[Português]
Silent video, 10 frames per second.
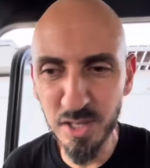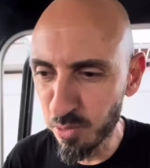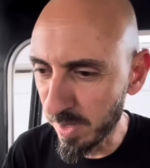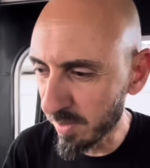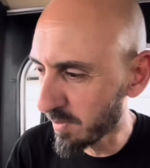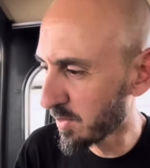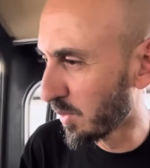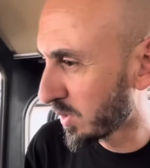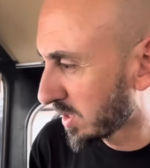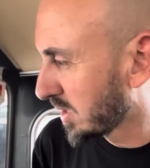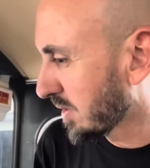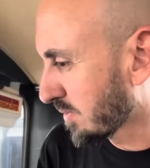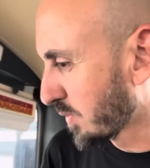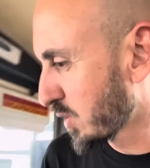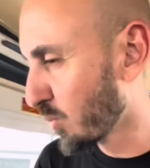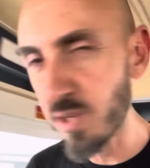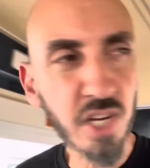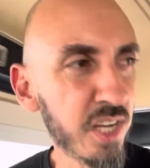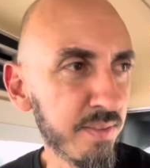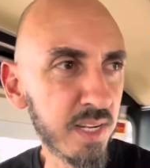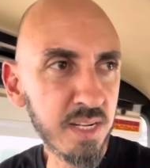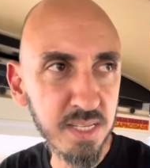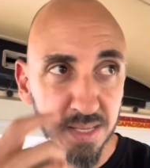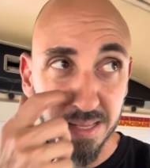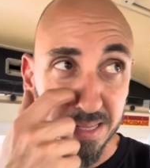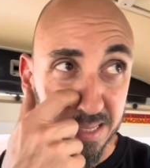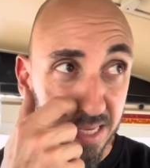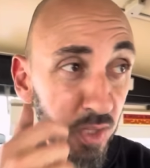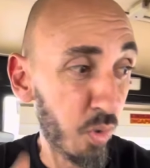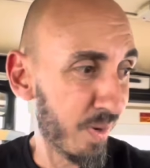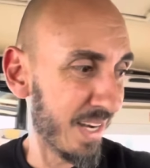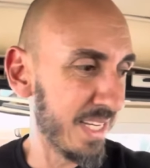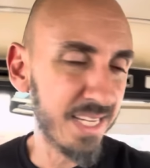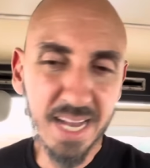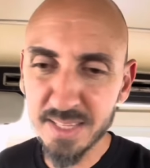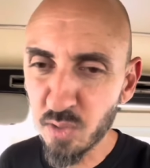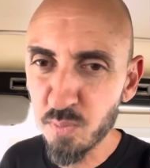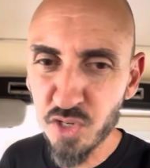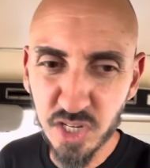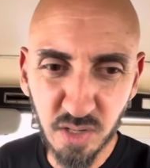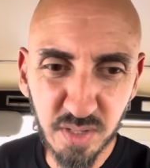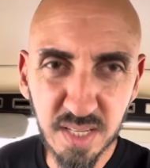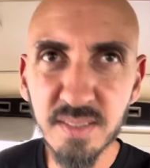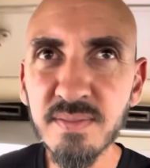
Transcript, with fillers: comendo solta aqui. Vou ver se eu busco a chave ali e dou uma ligada no bichão, né?